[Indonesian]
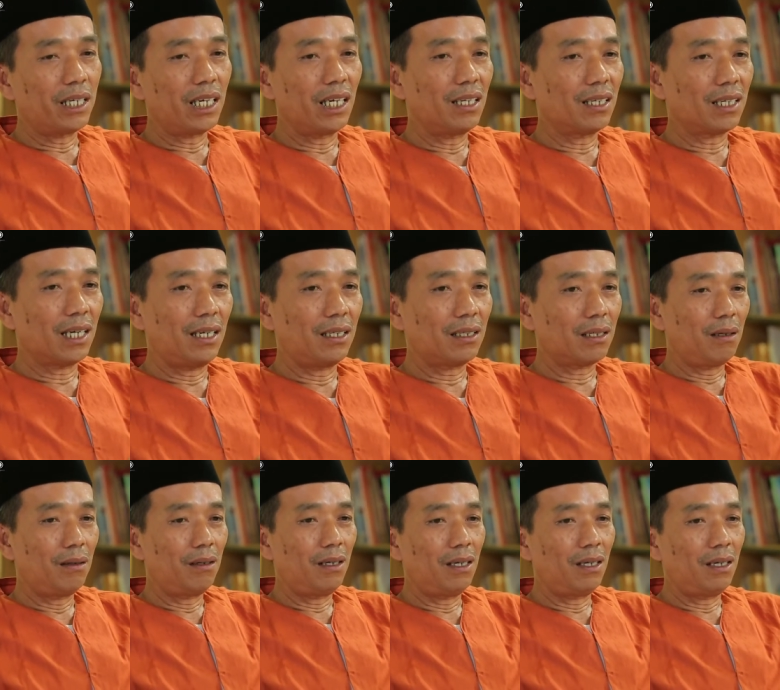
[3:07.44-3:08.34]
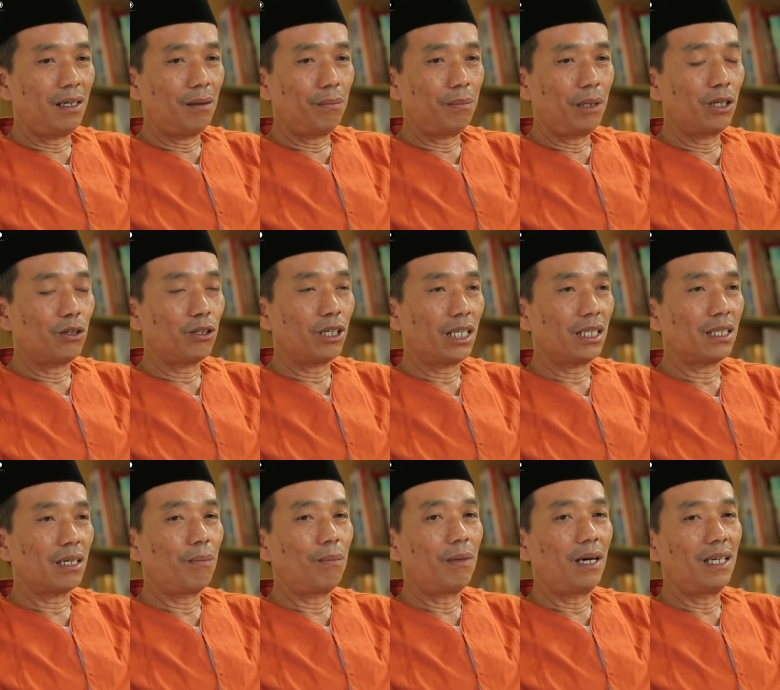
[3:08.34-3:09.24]
bikinkan uh,
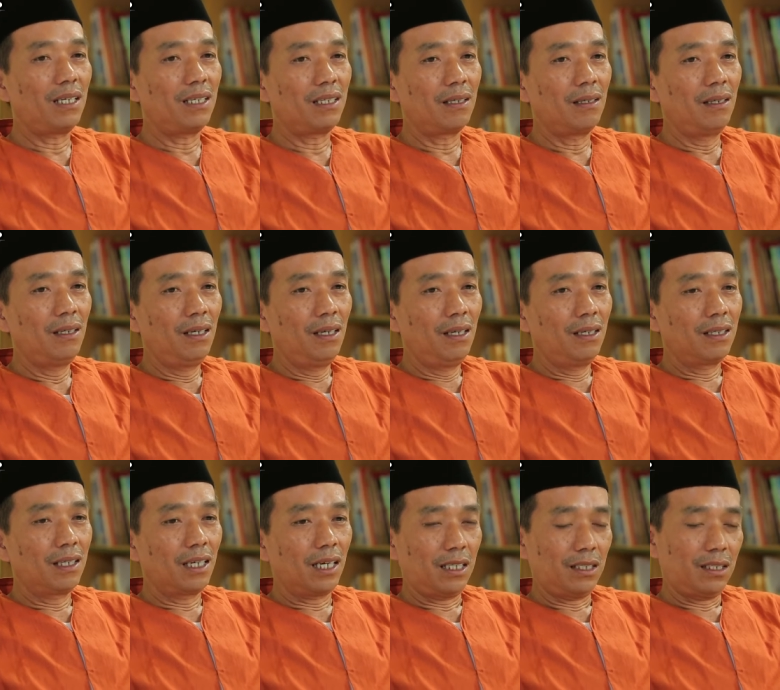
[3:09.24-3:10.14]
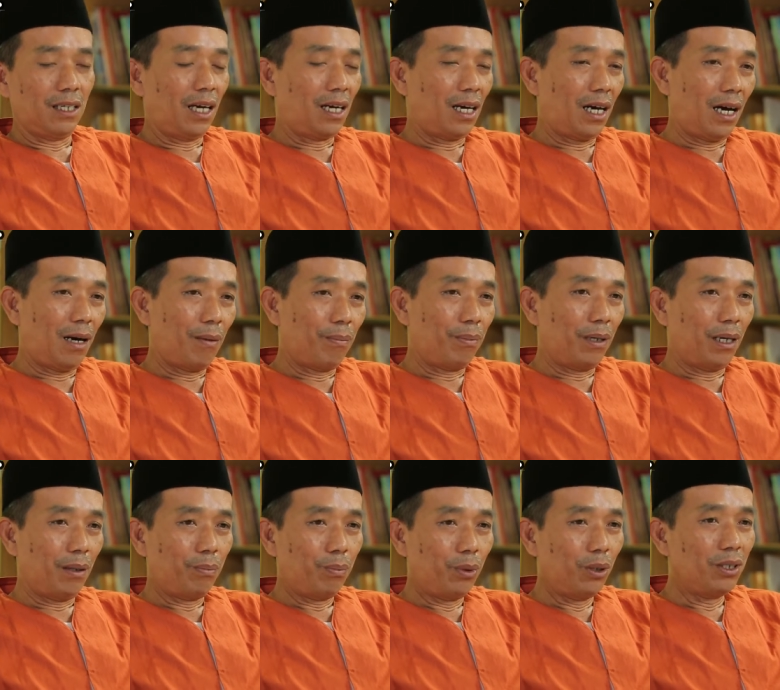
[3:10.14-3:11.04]
kembali dengan cara
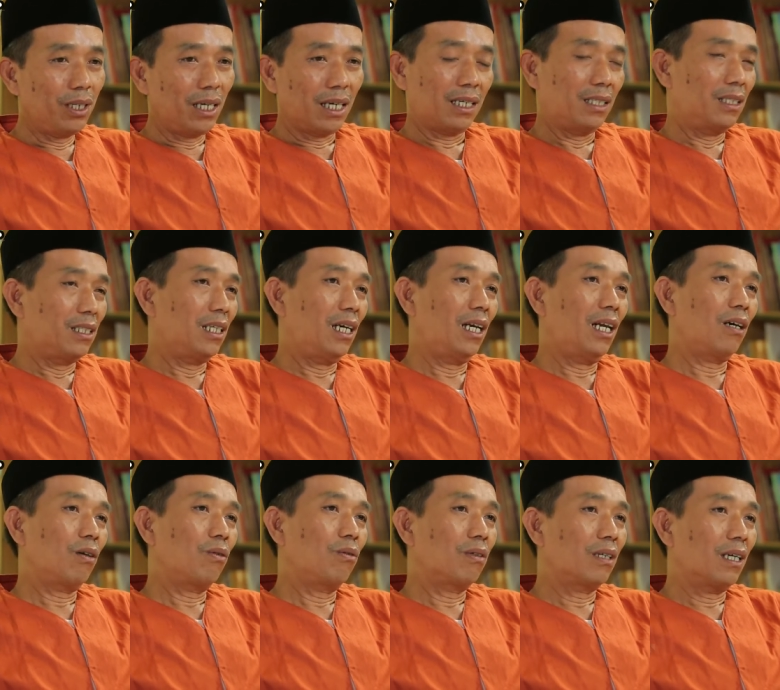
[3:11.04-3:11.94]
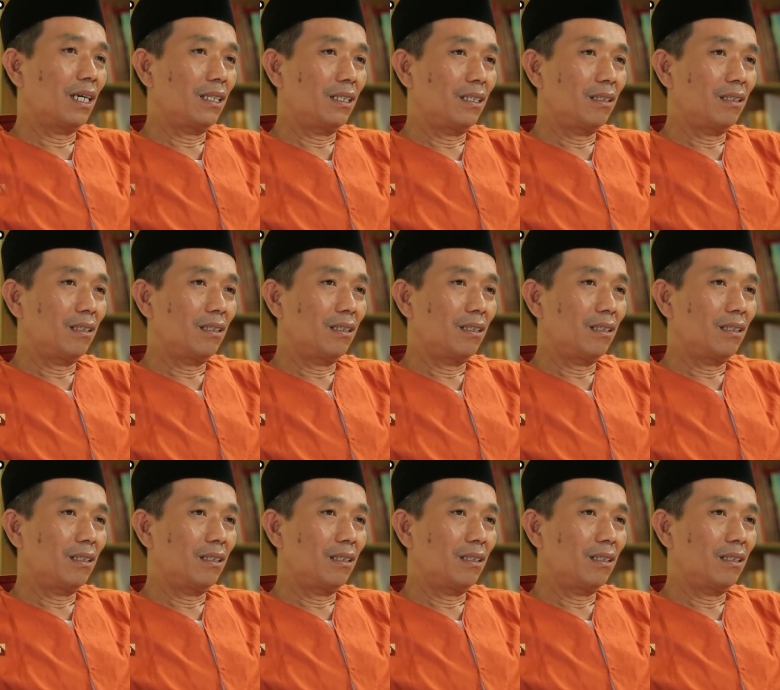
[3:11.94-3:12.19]
apapun akan saya lakukan